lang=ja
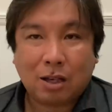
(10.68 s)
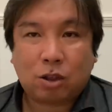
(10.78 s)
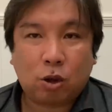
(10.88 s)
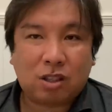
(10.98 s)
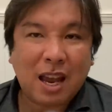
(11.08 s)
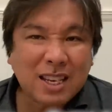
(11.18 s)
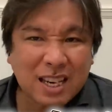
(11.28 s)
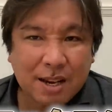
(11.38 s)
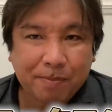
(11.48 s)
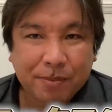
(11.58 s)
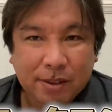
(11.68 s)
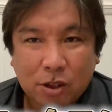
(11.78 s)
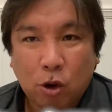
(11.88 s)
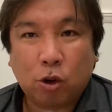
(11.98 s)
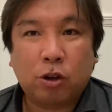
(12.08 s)
ストステージ
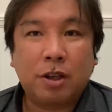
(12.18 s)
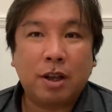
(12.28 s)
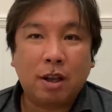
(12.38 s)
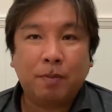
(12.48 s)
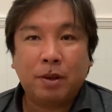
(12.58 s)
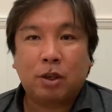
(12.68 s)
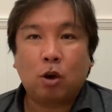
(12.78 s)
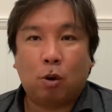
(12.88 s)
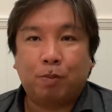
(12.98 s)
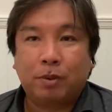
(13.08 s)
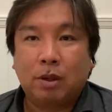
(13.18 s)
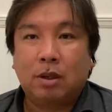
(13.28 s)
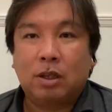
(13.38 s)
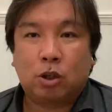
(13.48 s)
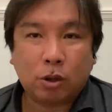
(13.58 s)
ということでね今日
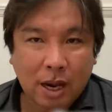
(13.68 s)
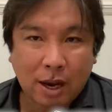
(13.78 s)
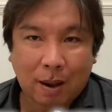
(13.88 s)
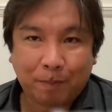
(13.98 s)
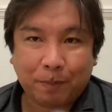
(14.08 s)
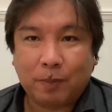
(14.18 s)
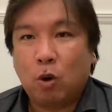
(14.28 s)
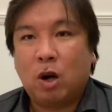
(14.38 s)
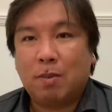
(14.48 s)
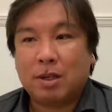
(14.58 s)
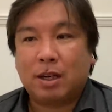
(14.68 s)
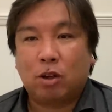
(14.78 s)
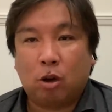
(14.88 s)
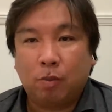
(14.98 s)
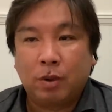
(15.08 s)
初戦が終わりましたけ
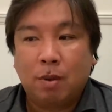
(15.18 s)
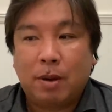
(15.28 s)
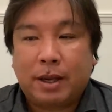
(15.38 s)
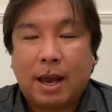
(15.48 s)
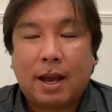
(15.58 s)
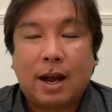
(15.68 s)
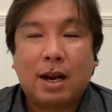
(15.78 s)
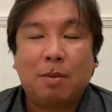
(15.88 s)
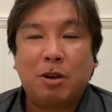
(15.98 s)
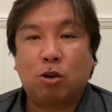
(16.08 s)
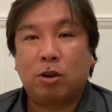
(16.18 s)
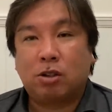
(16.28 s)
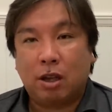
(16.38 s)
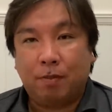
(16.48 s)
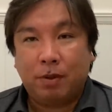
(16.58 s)
ど、まあ、結果から見るとで
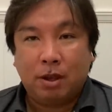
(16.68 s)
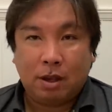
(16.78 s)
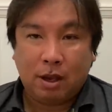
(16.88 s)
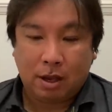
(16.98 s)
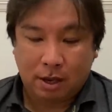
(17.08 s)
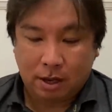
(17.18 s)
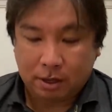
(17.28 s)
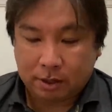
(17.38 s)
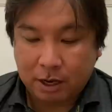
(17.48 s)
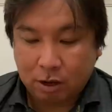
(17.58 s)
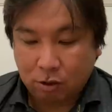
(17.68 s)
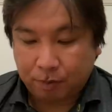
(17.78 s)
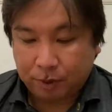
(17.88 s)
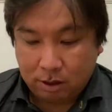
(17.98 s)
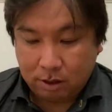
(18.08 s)
すね、えー、セ・リーグ
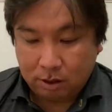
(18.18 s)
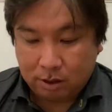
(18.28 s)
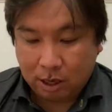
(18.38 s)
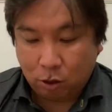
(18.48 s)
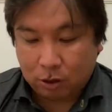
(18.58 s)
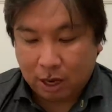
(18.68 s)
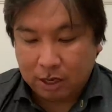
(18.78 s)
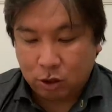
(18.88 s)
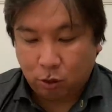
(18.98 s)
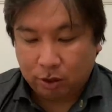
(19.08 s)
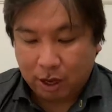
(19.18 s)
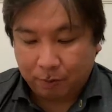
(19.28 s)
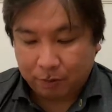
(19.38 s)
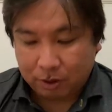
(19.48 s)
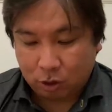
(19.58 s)
0対4で
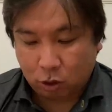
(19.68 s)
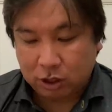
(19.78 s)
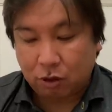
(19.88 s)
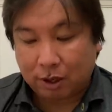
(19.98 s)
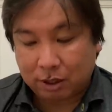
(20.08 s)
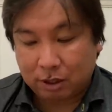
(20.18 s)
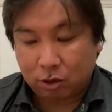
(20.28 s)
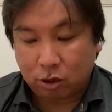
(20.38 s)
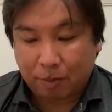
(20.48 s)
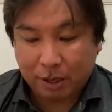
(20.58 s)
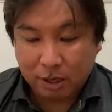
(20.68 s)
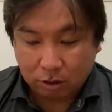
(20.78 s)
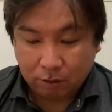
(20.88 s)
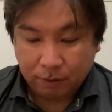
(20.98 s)
巨人の勝ちそしてパ・リーグ